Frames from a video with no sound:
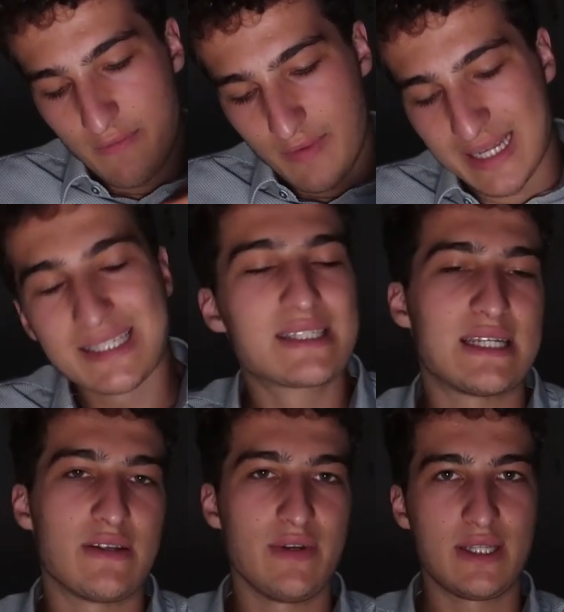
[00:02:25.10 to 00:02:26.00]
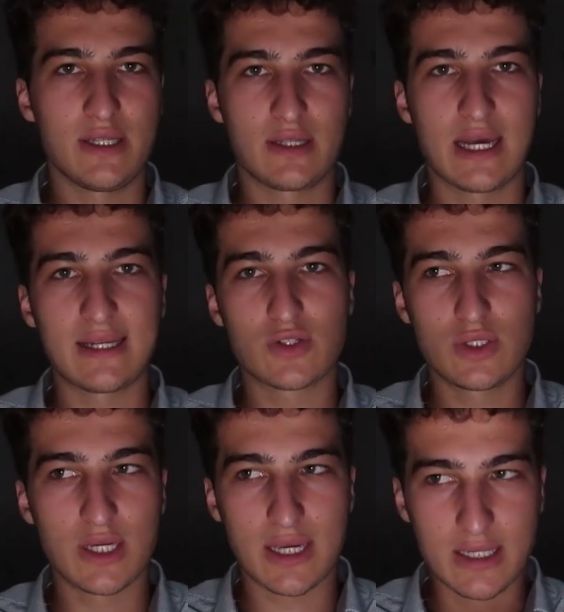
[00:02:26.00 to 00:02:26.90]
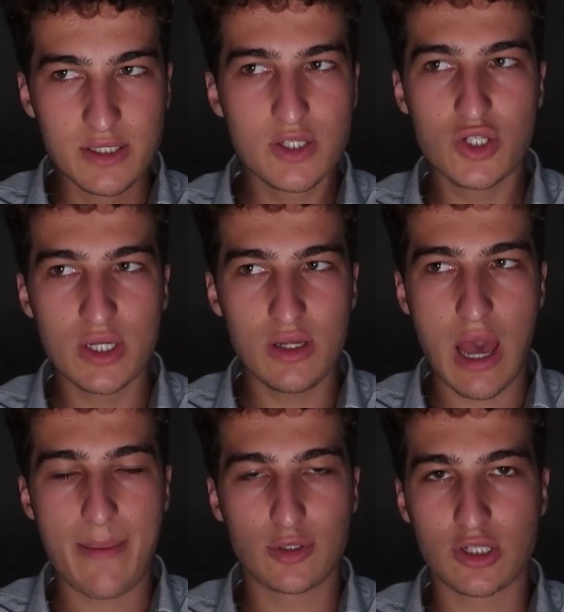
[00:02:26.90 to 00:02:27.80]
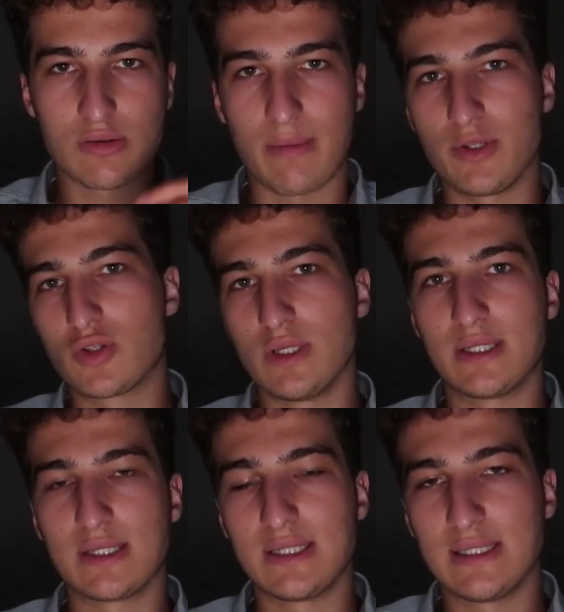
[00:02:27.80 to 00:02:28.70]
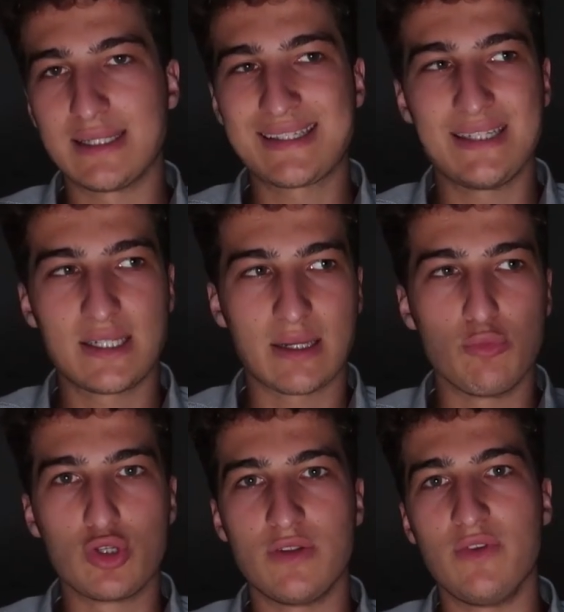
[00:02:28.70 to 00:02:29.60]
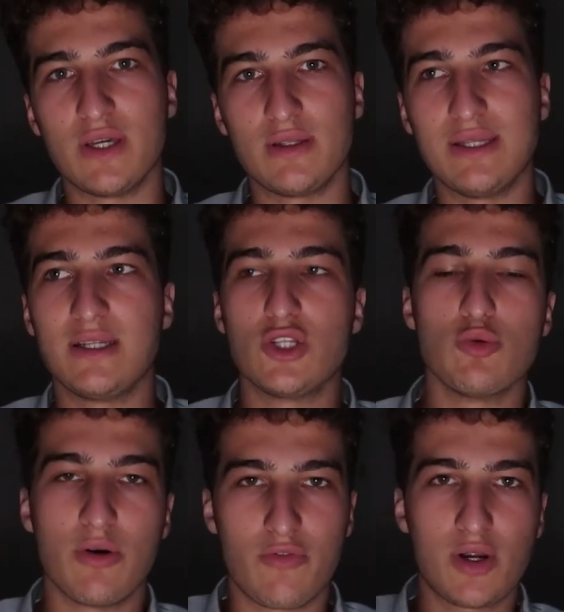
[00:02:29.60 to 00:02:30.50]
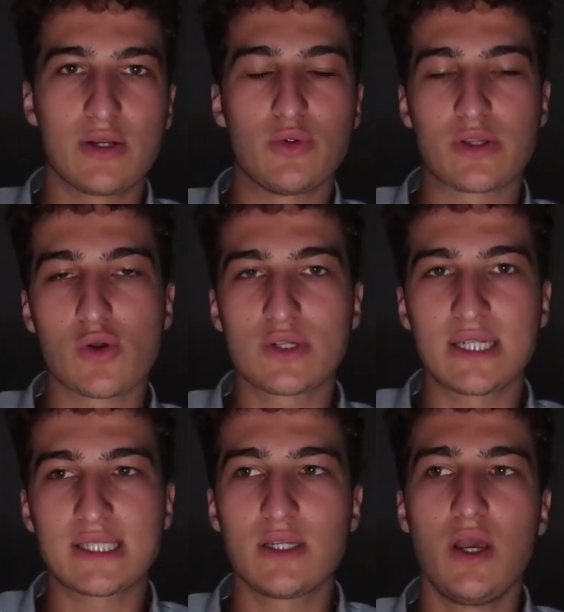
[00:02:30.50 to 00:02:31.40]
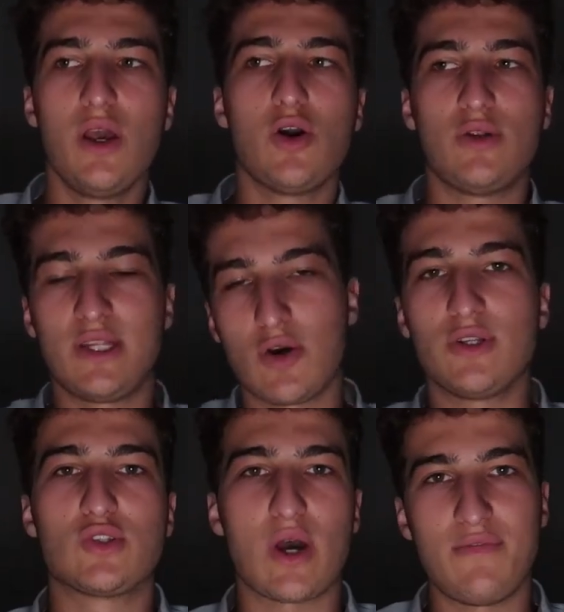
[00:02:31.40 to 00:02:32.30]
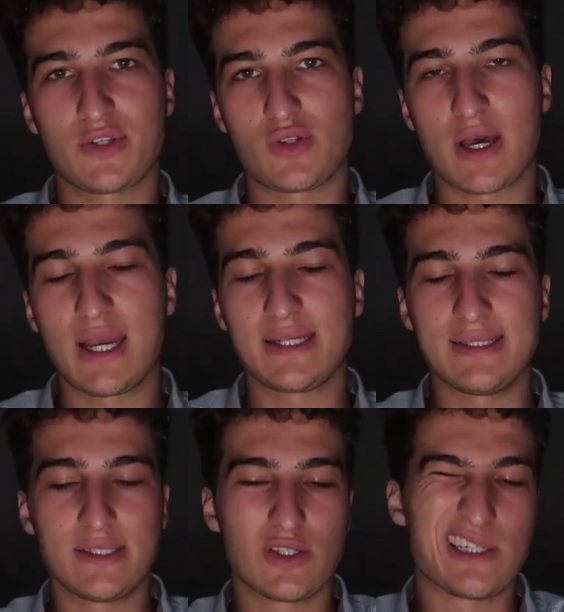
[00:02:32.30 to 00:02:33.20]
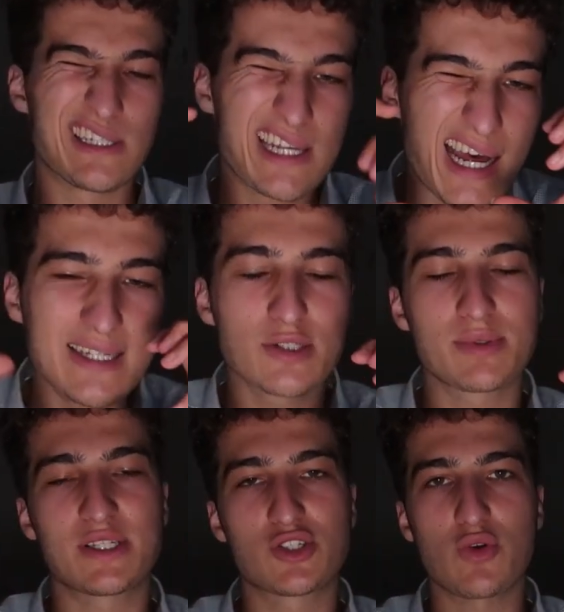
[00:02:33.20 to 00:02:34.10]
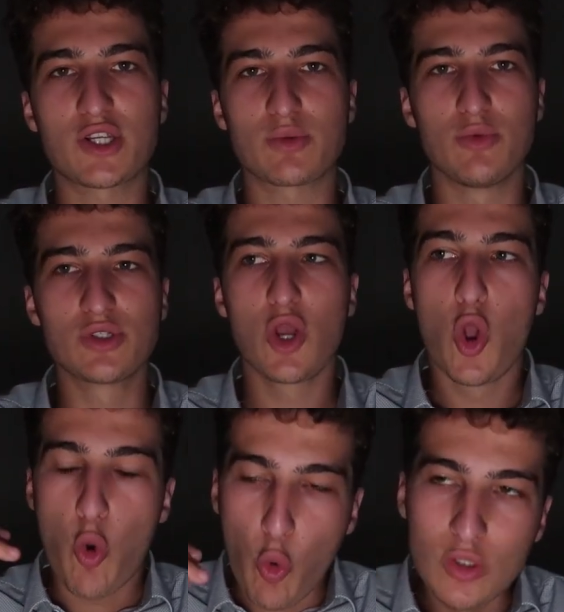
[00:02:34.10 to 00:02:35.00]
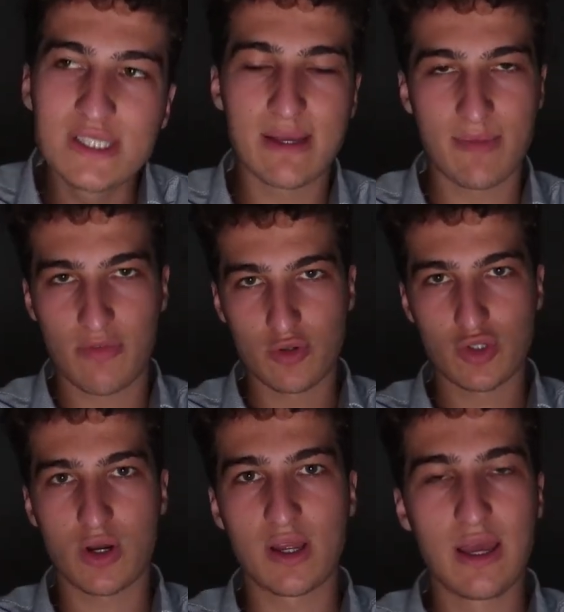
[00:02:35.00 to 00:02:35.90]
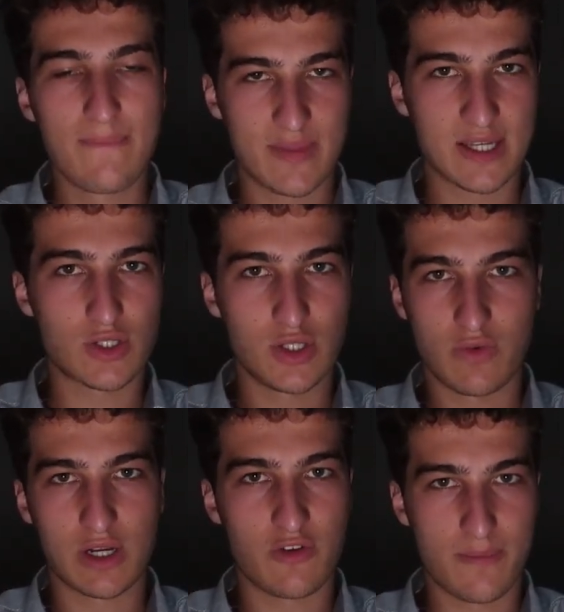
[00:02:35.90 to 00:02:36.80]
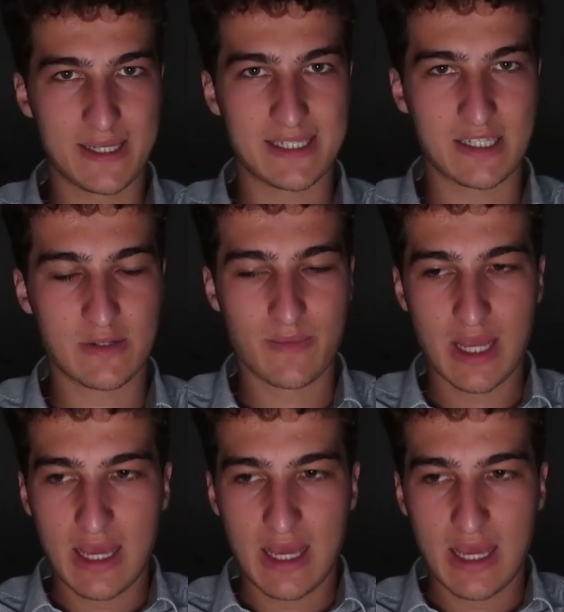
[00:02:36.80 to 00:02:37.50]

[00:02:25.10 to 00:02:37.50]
weil das ist sehr, sehr wichtig, ja, dass du dir realistische, aber trotzdem ambitionierte Ziele setzt, die dich dann motivieren, die dich nicht überfordern oder Druck setzen und die auch nicht so einfach zu erreichen sind, sondern dass dich gerade so ein bisschen stretchen musst und sie eben dafür sorgen, dass du dich wirklich verbesserst.